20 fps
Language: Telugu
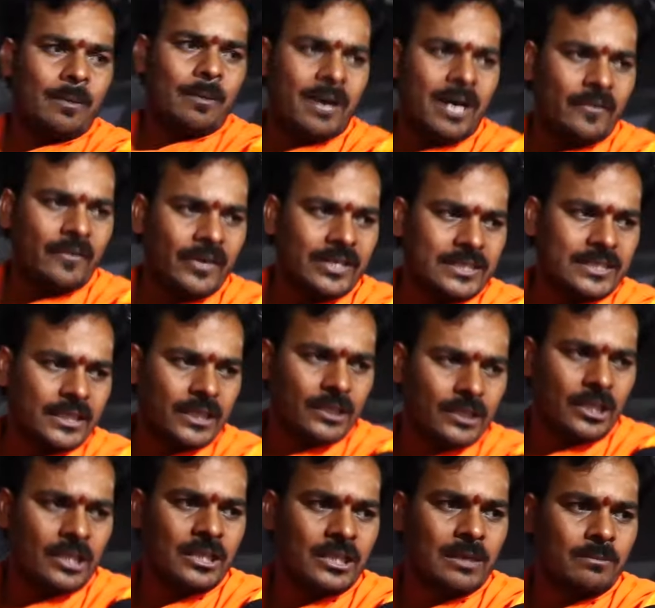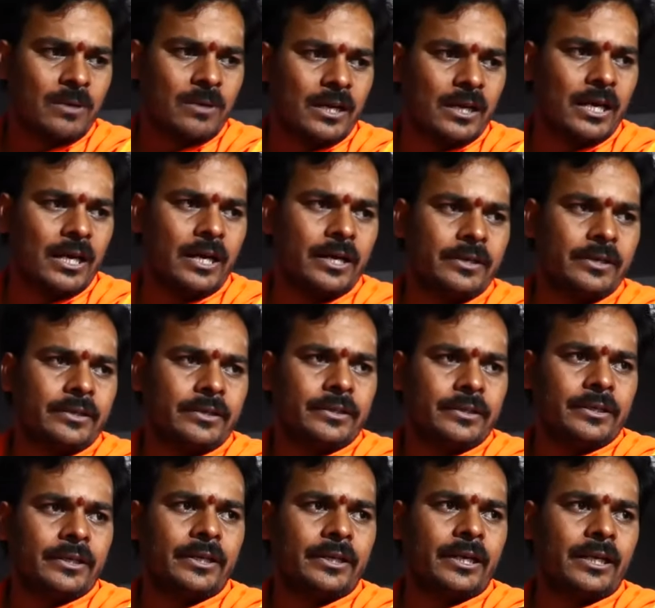అమావాస్య సందర్భంగా
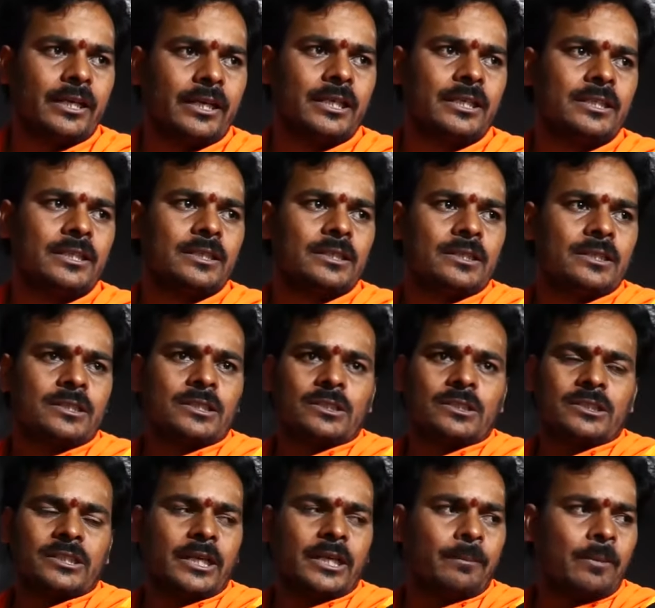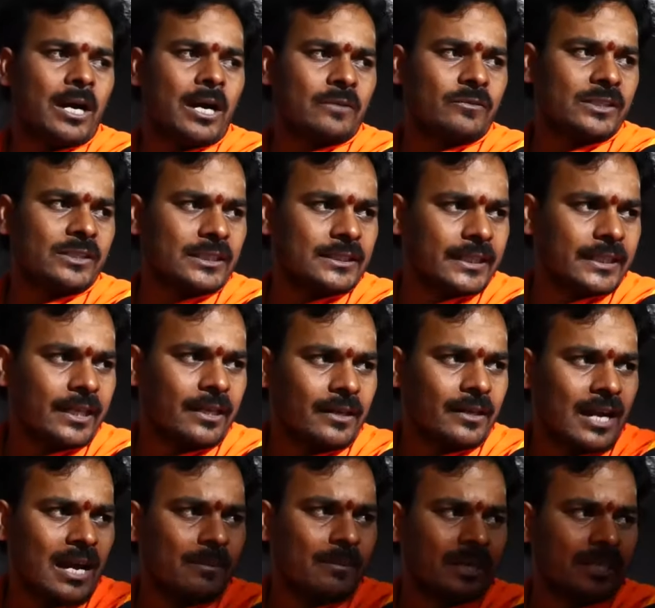ఇక్కడికి శ్రీ పార్వతి జడ
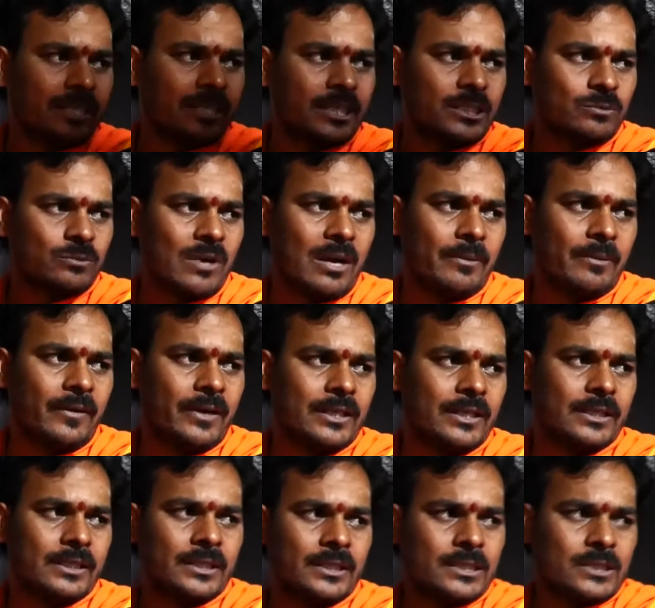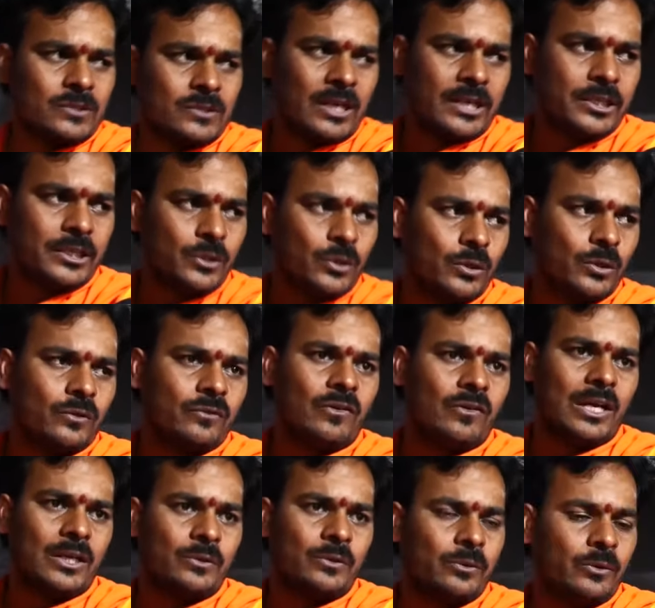రామలింగే స్వామి వారి సన్నిధిలో
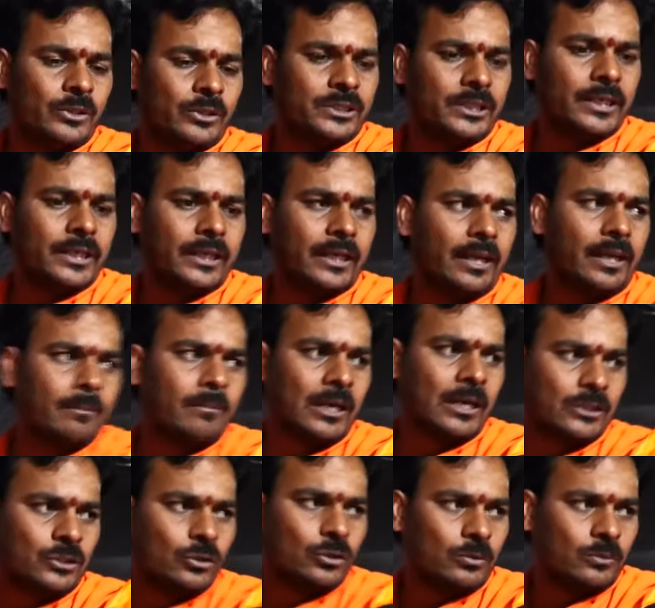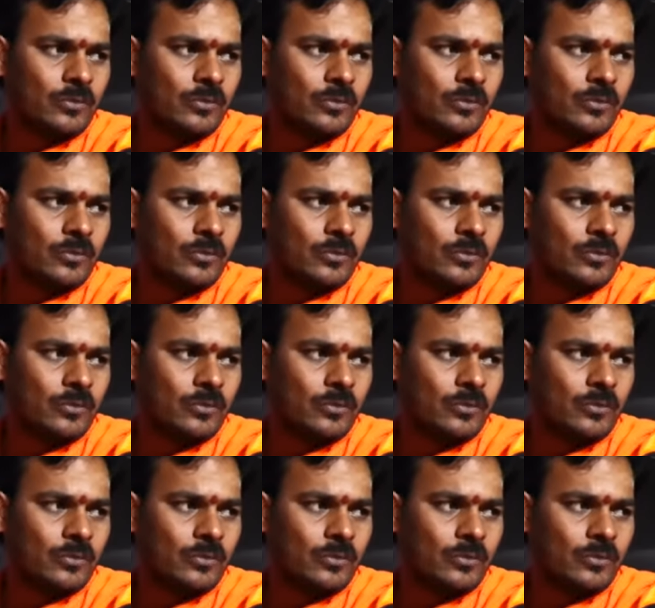వాళ్ళు వచ్చి ఇక్కడ భక్తులు